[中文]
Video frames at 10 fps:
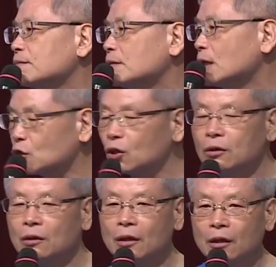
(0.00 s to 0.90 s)
也就
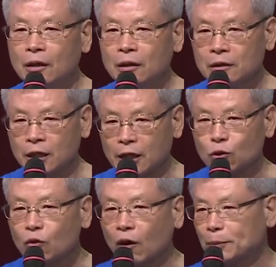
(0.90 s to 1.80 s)
你
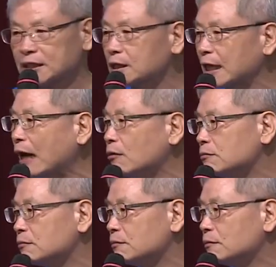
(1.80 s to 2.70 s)
如果不治疗，
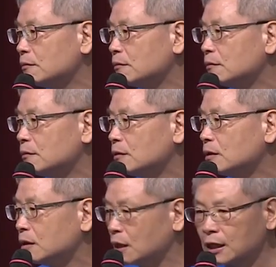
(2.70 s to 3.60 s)

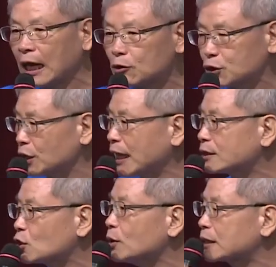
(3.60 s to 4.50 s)
你高血压
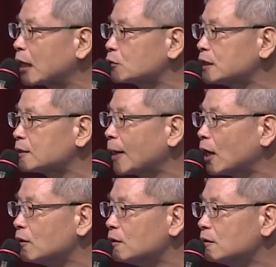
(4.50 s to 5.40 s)
就会导致什
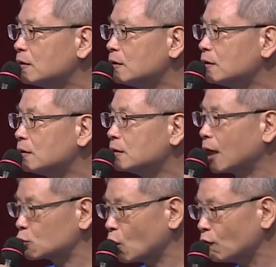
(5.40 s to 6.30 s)
么
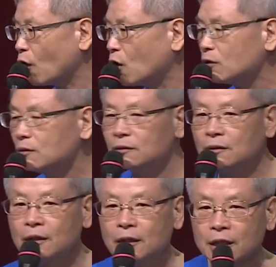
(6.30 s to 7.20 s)
脑中风，
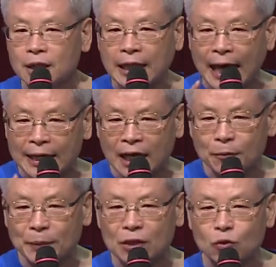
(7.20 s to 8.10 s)
你糖
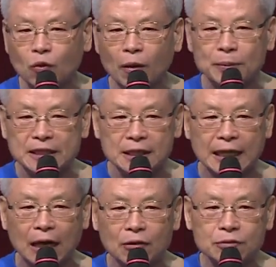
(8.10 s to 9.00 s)
尿病如果不治
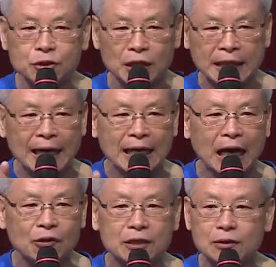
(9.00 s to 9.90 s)
疗，血糖
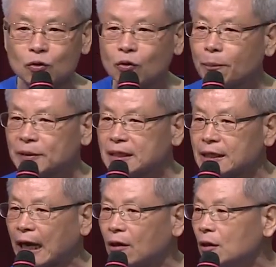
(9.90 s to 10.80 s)
高了如果不治
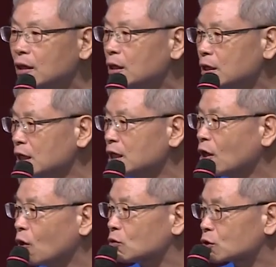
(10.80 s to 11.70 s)
疗，你以
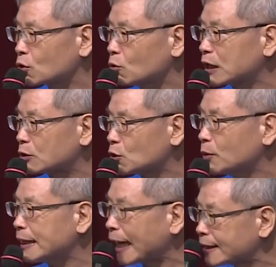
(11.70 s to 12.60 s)
后手脚就
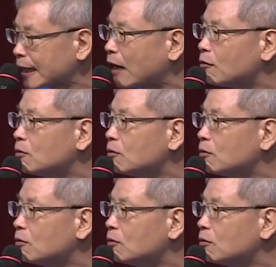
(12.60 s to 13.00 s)
会烂掉，